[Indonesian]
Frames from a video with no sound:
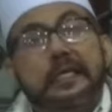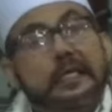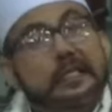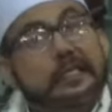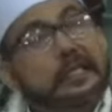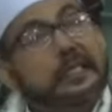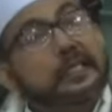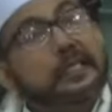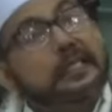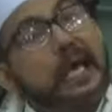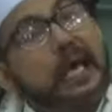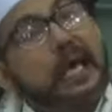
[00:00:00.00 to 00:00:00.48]

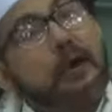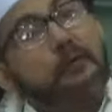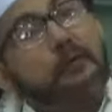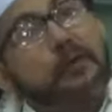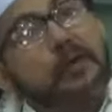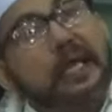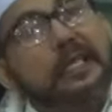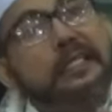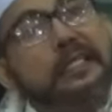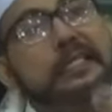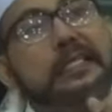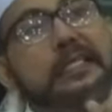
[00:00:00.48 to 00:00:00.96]

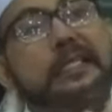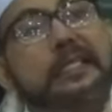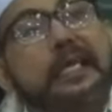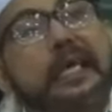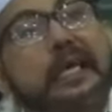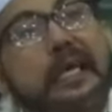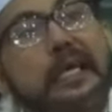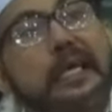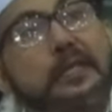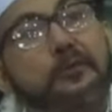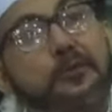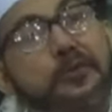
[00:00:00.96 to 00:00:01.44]
Setahun kan
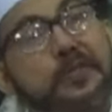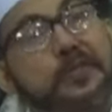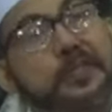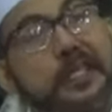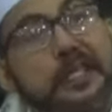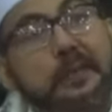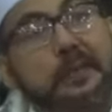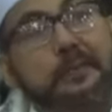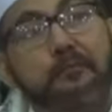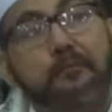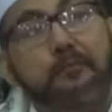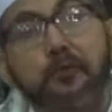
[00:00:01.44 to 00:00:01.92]

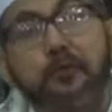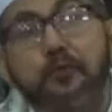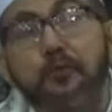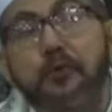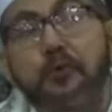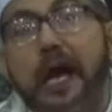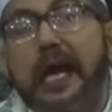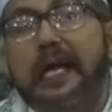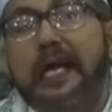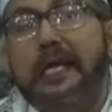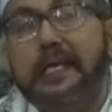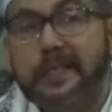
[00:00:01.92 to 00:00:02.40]
360
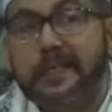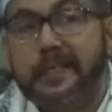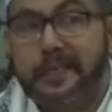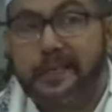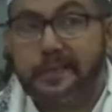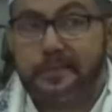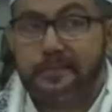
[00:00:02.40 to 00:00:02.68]
hari.